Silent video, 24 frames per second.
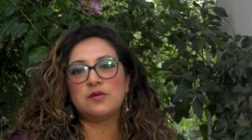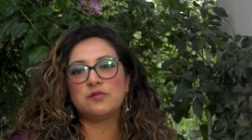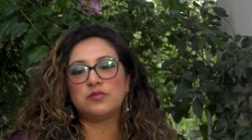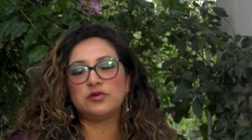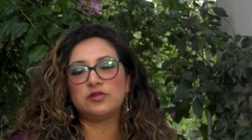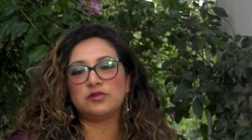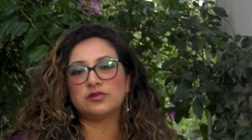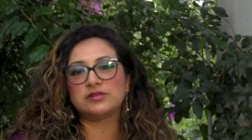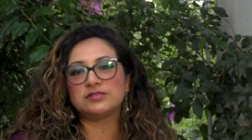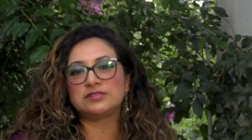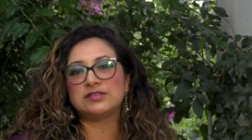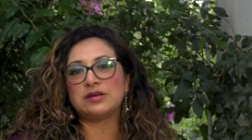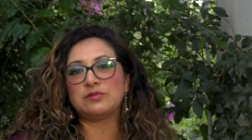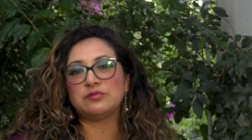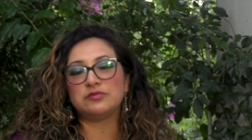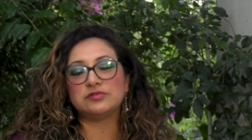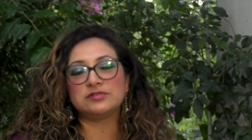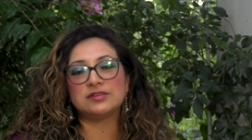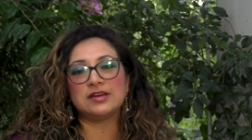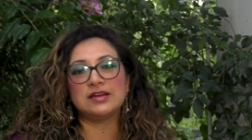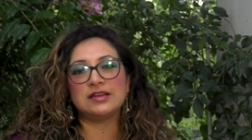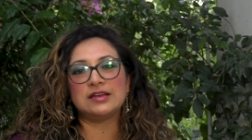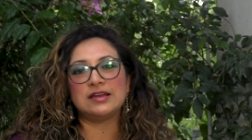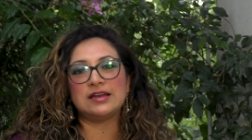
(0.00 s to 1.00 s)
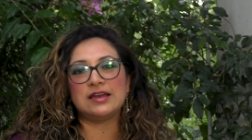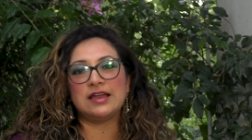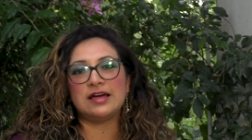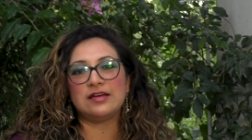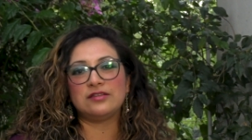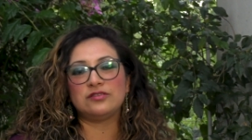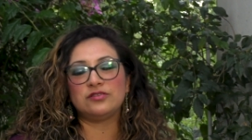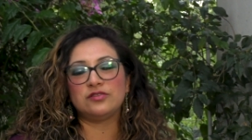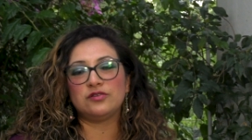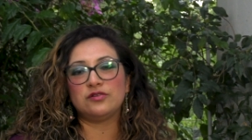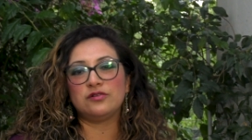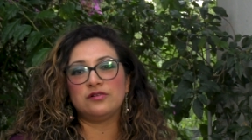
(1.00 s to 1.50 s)
pues lo que estamos
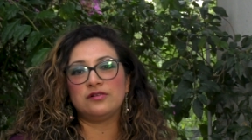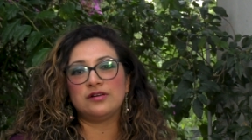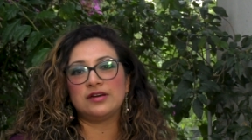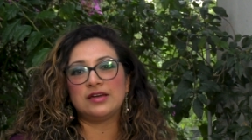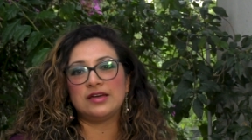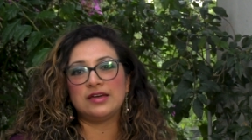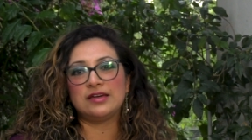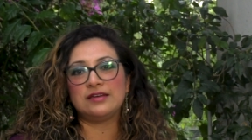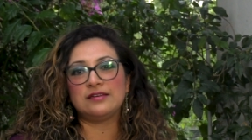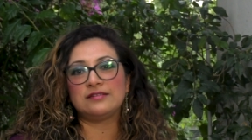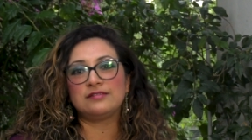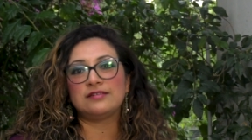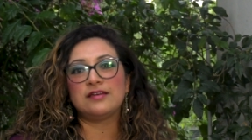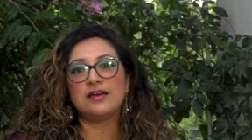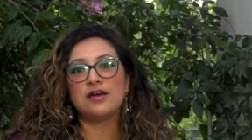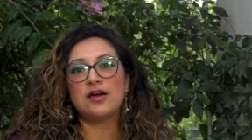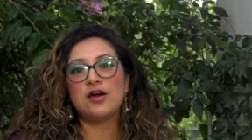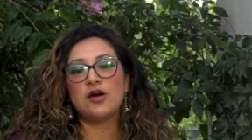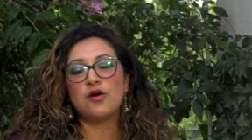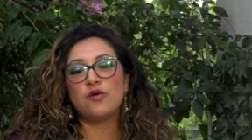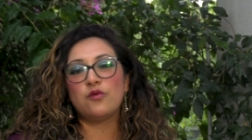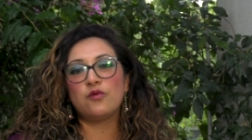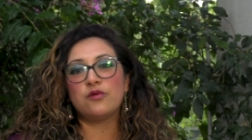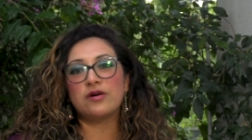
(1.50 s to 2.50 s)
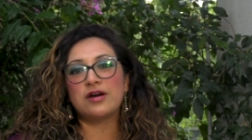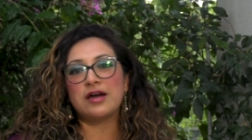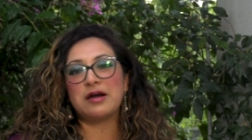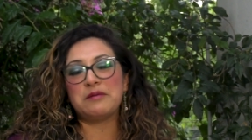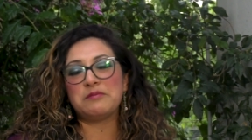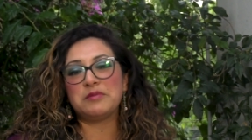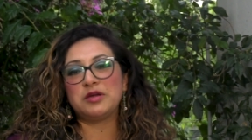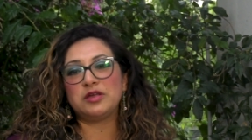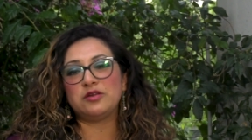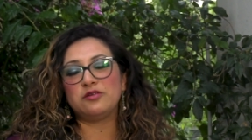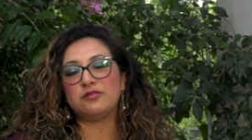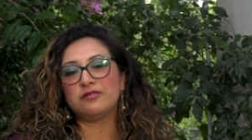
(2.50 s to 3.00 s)
generando es un
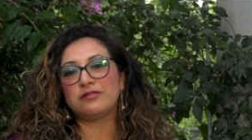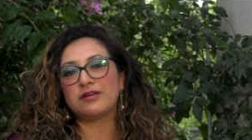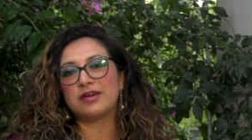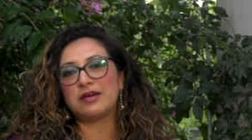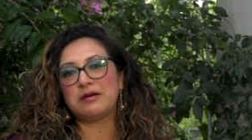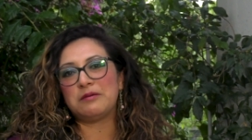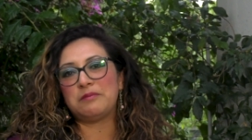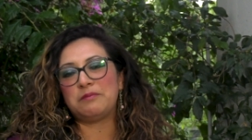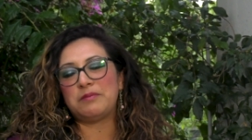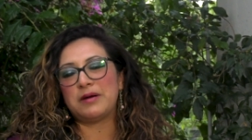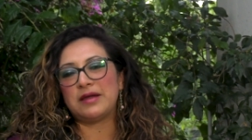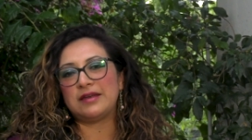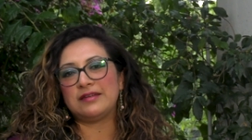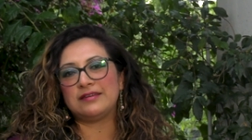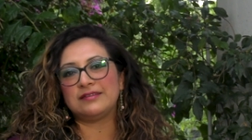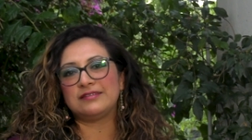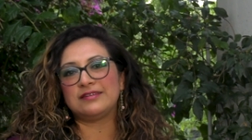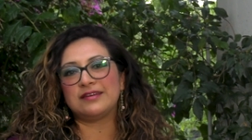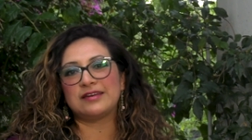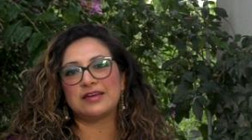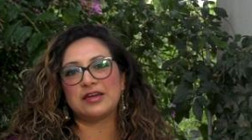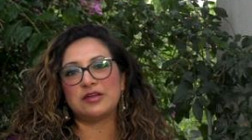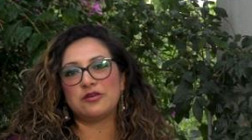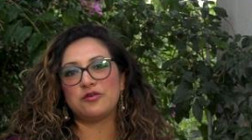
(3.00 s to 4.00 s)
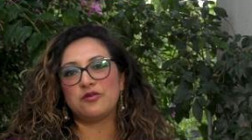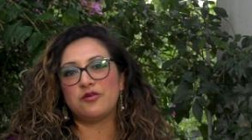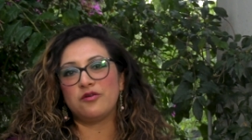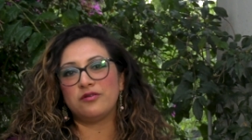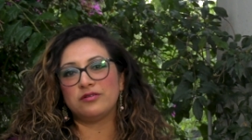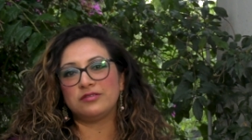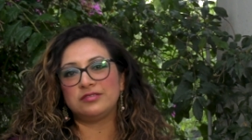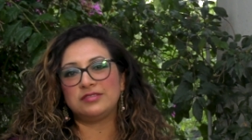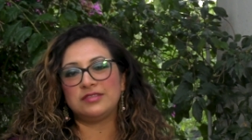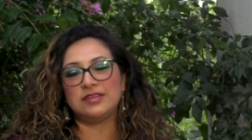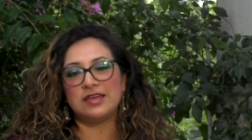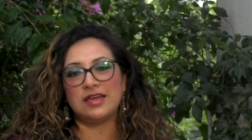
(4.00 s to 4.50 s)
camino que parece que
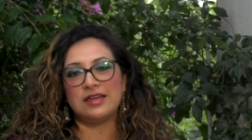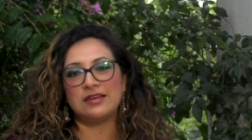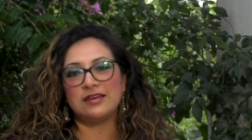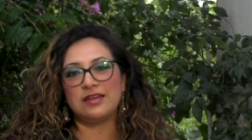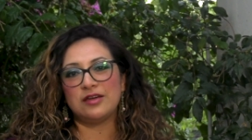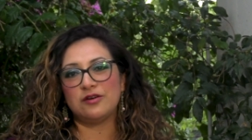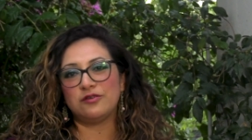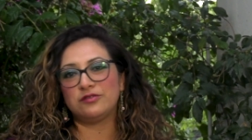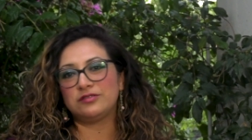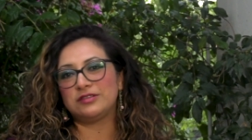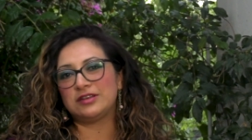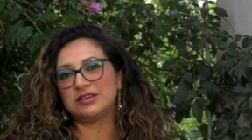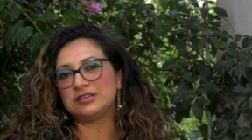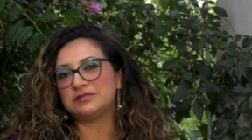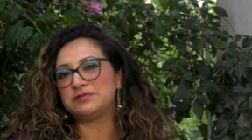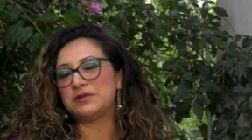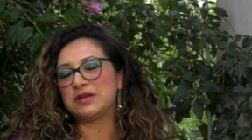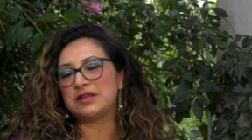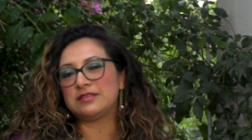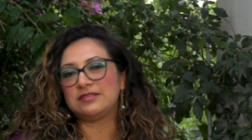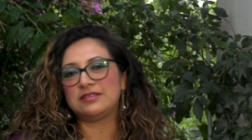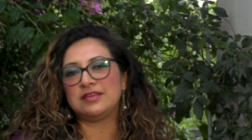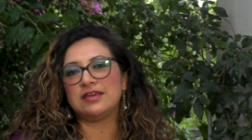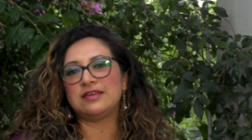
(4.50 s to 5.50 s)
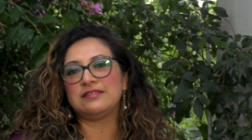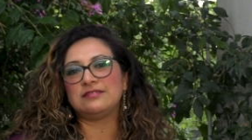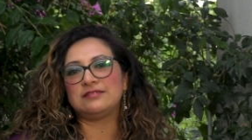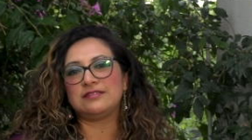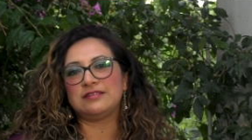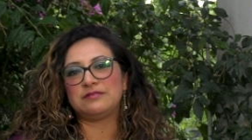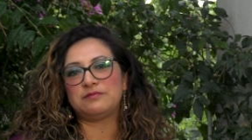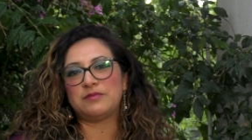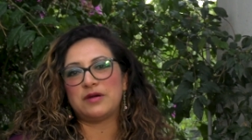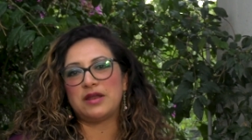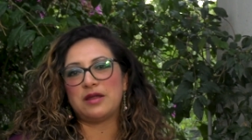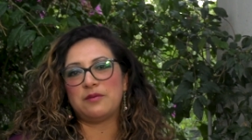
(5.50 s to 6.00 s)
no tiene otras
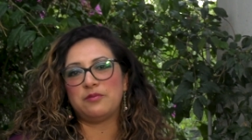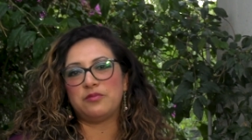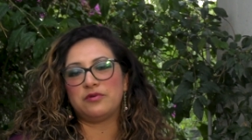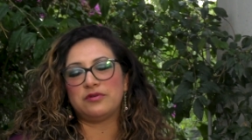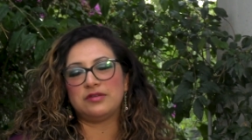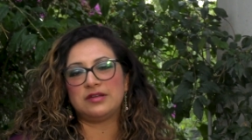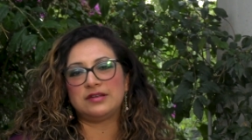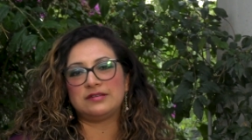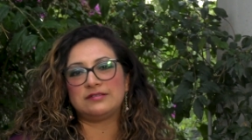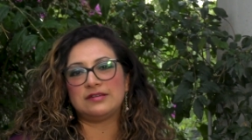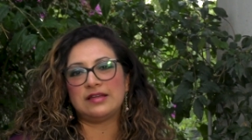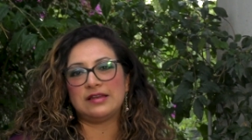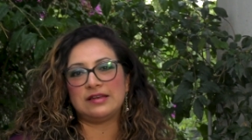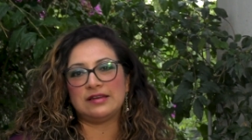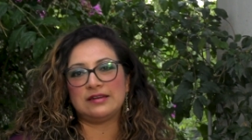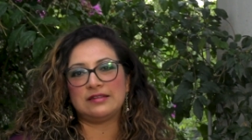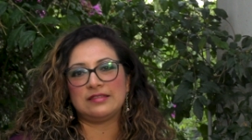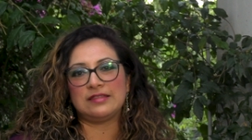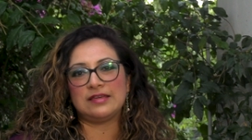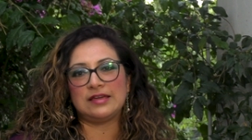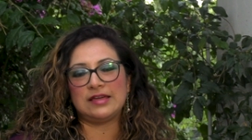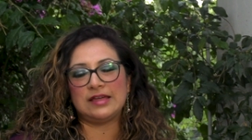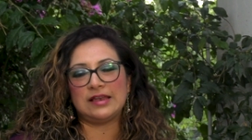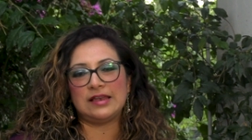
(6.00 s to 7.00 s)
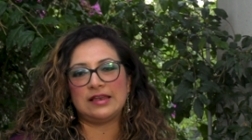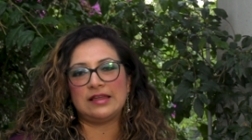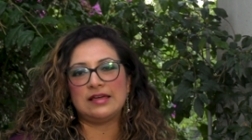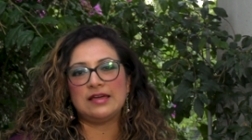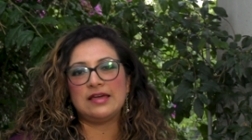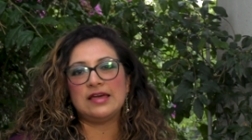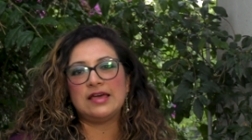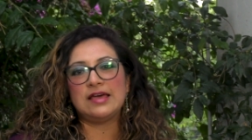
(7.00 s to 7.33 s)
vertientes para poder salir de él